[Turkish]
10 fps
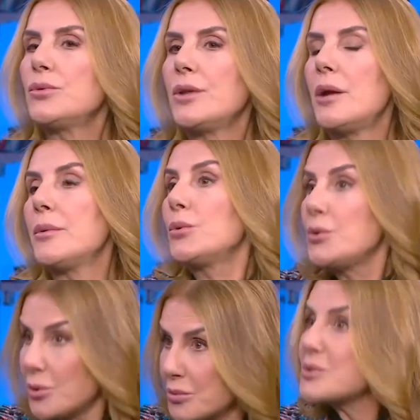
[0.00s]
bunlar
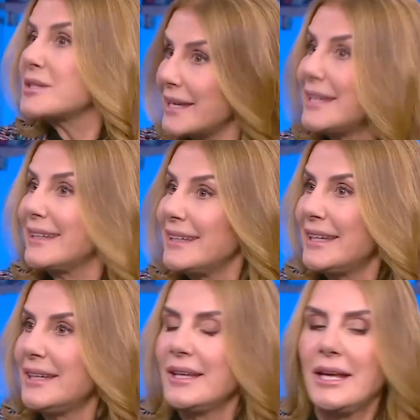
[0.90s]
uykumuzla
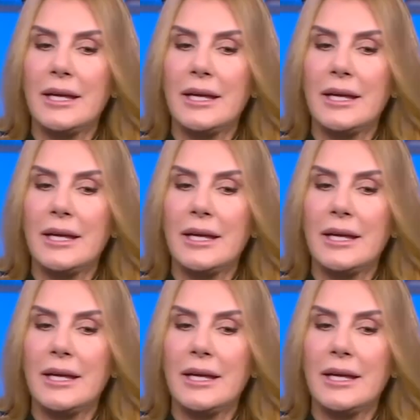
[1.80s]
ilgili